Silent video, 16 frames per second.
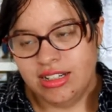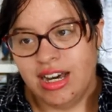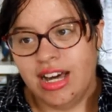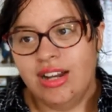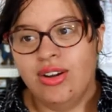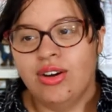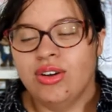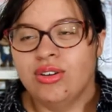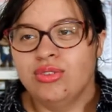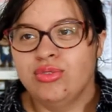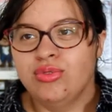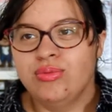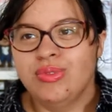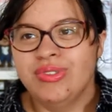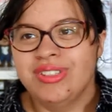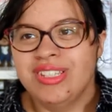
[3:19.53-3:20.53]
alors, tout
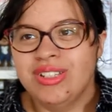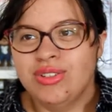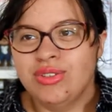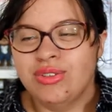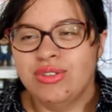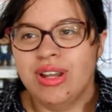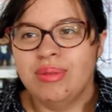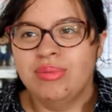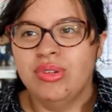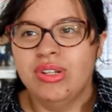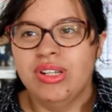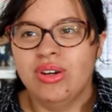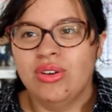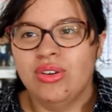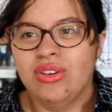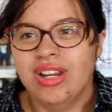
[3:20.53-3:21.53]
le monde dit que la
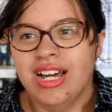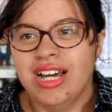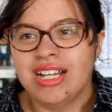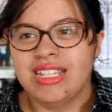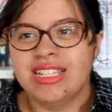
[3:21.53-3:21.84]
Molly en colère,